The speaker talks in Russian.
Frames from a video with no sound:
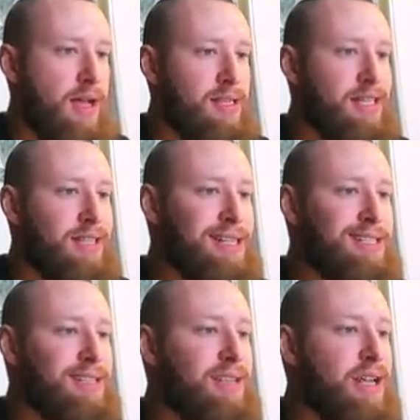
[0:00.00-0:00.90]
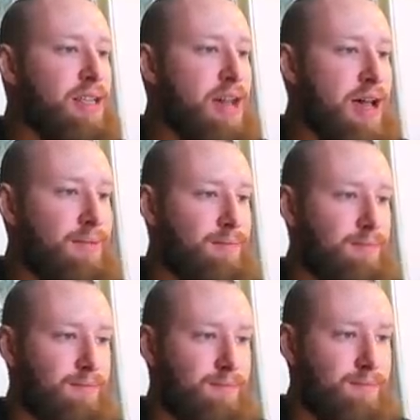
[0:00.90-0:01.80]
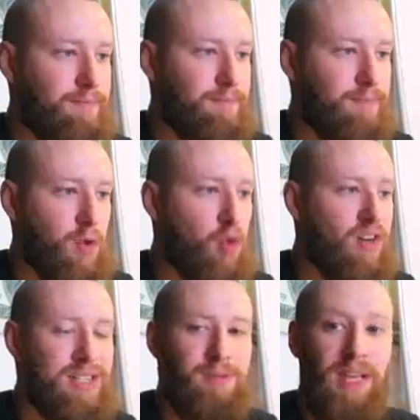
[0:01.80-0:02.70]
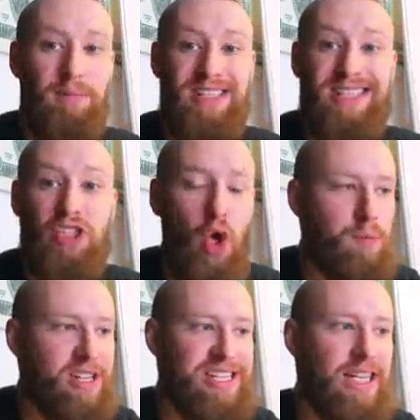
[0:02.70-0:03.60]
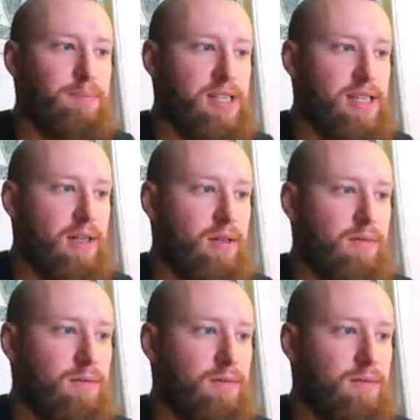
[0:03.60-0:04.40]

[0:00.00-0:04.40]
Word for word: за 33 дня у вас было бы 150%